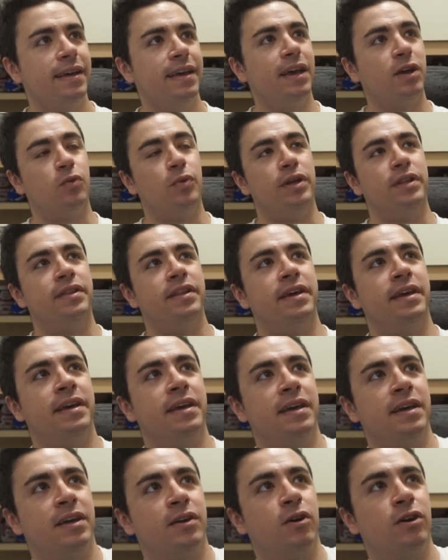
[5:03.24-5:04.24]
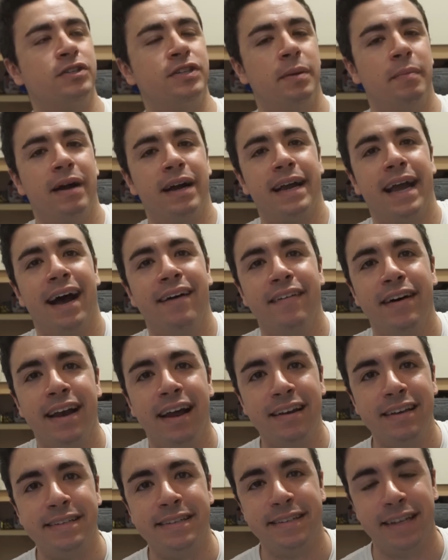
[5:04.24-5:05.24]
E quindi cosa mancava
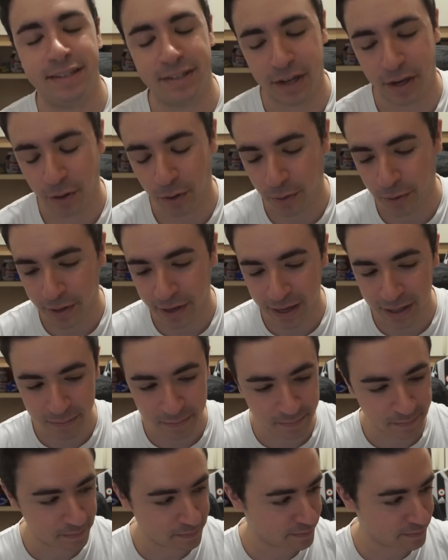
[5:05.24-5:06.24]
alla lista se non